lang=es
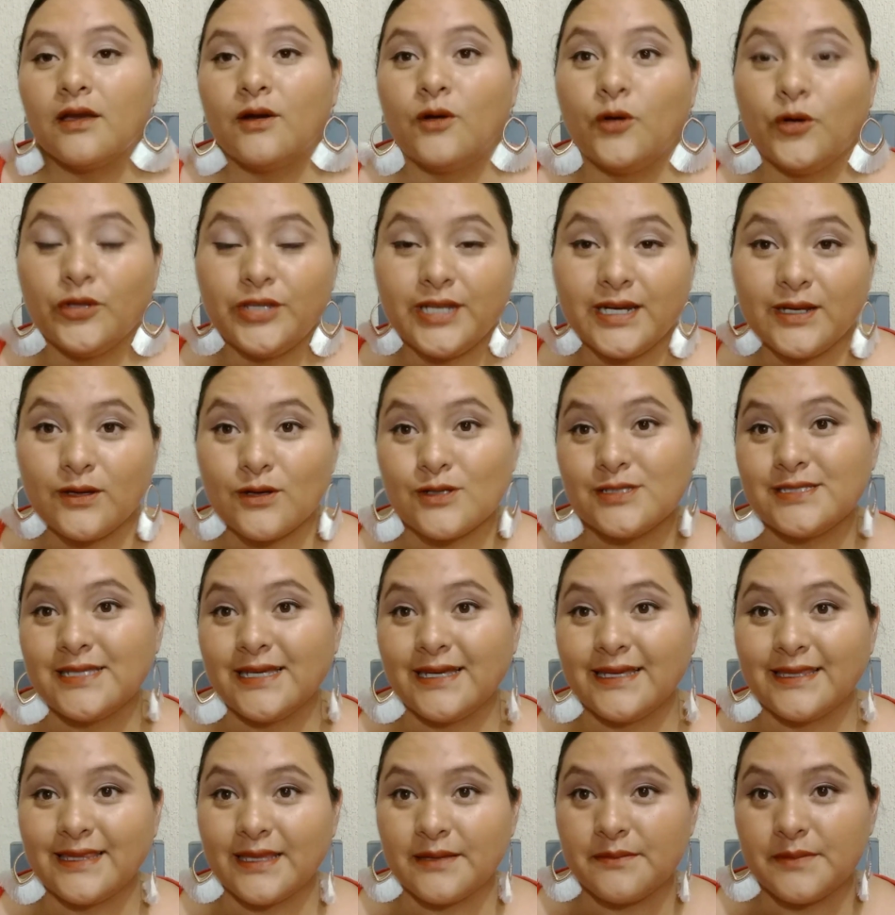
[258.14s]
Otra cosa
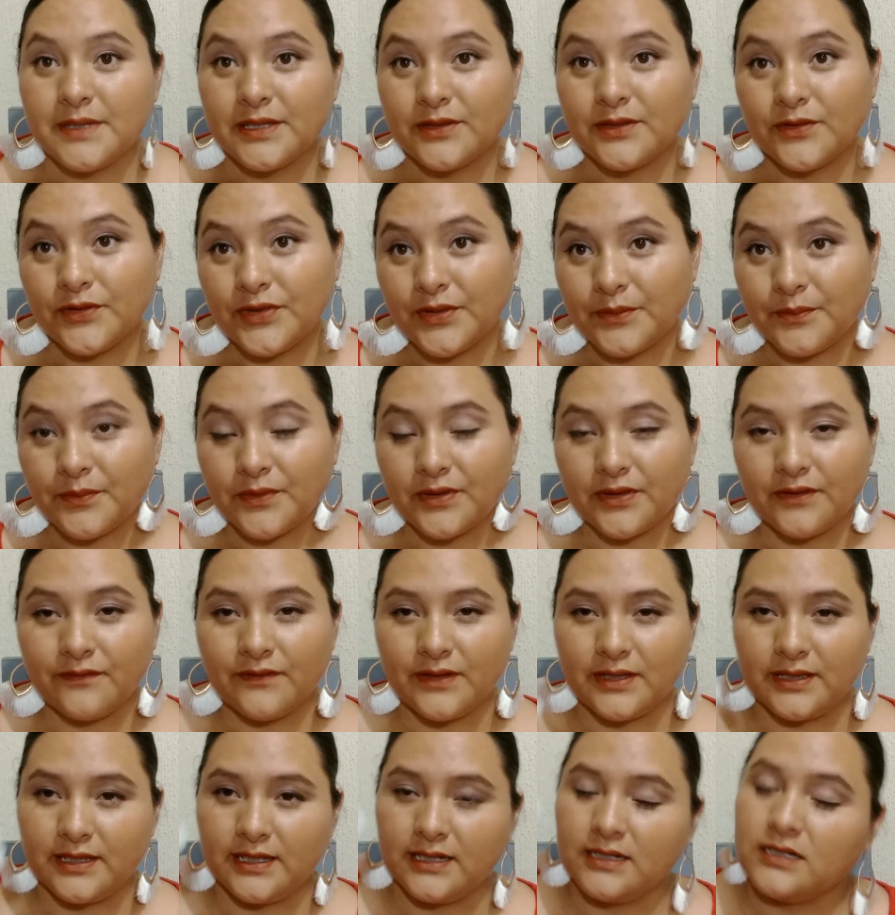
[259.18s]
que también no te puede
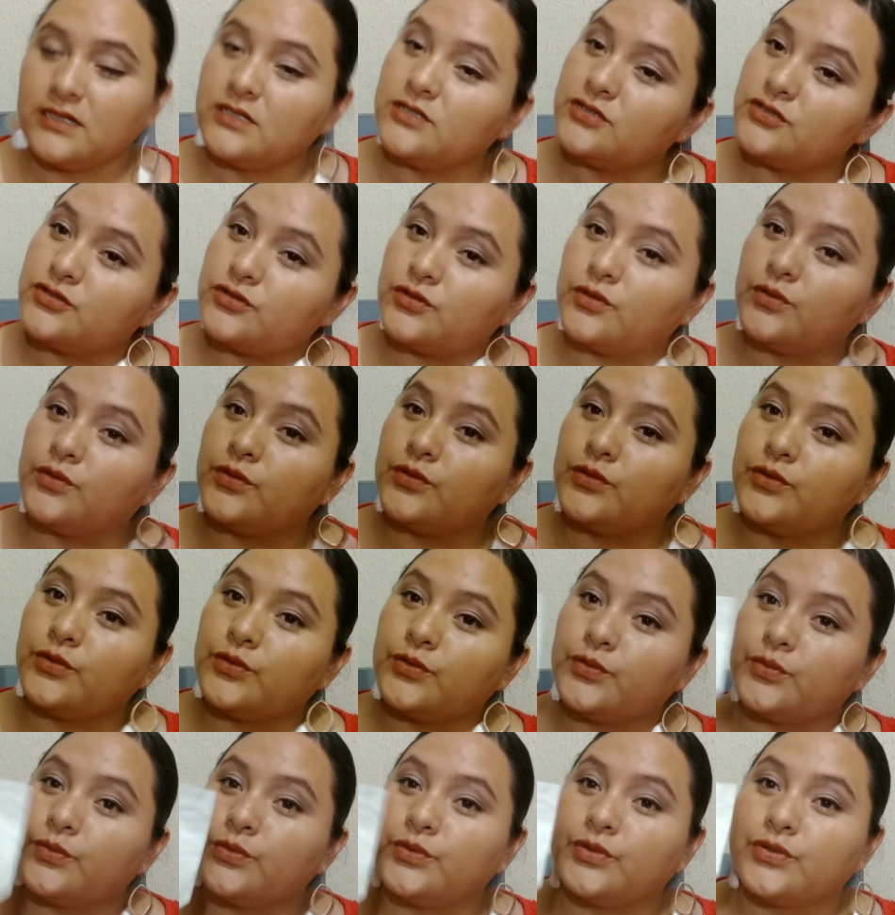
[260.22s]
faltar son
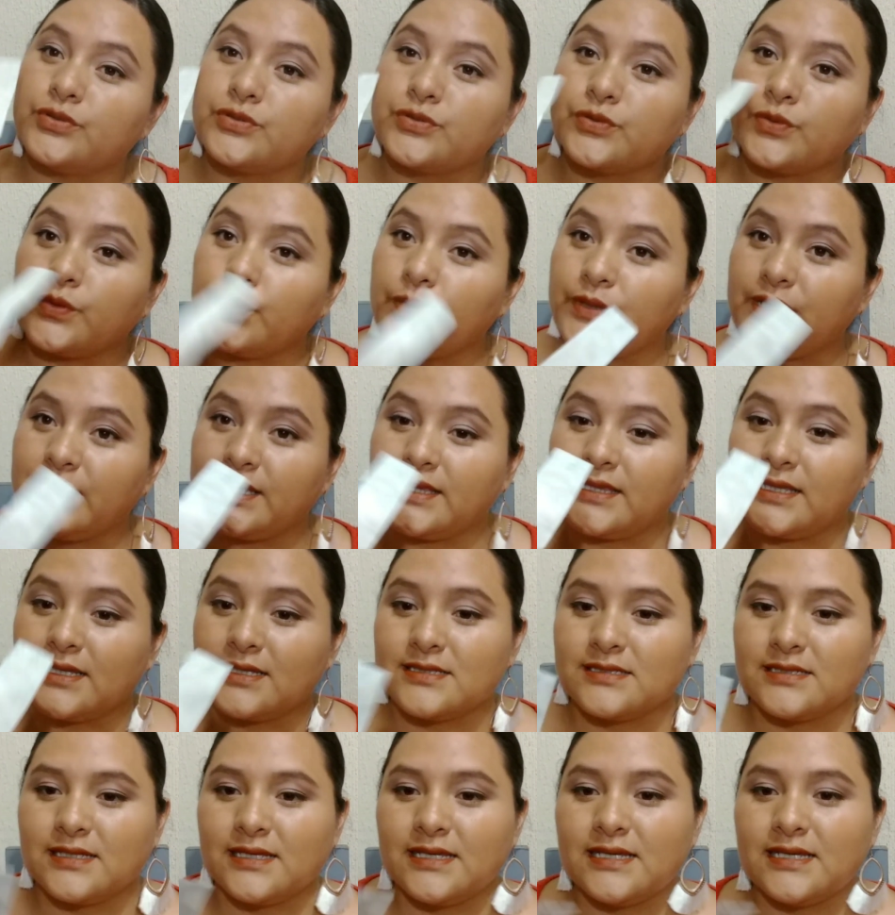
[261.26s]
unos curitas.